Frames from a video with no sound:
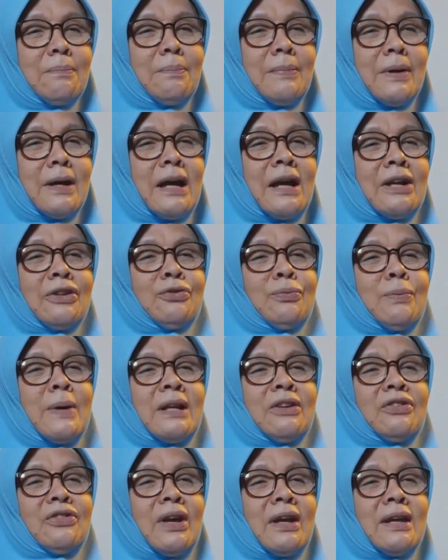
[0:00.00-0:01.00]

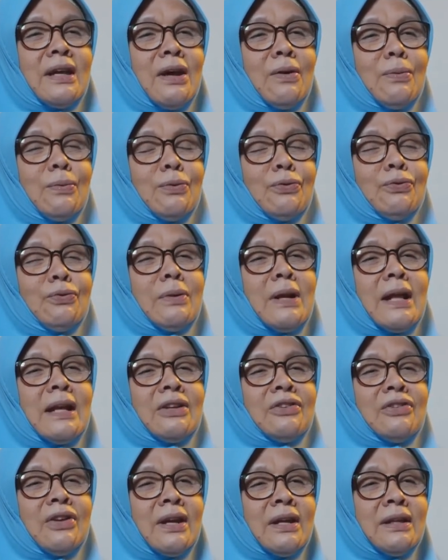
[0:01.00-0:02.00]
pengajuan saya,
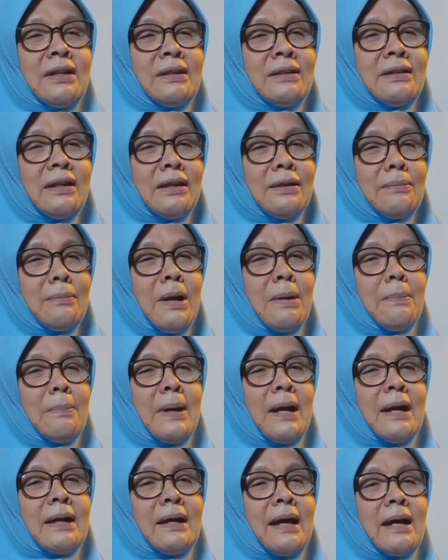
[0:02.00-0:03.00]
usulan saya diterima,
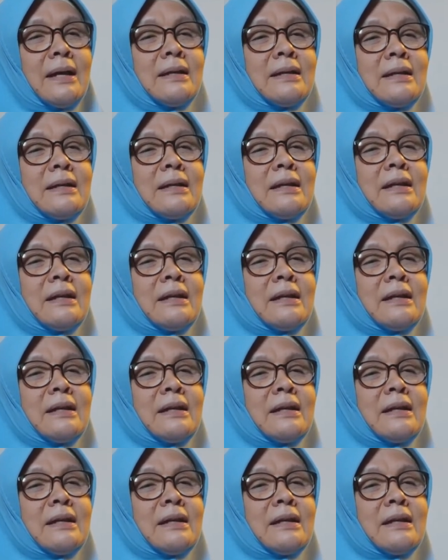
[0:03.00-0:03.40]
bahkan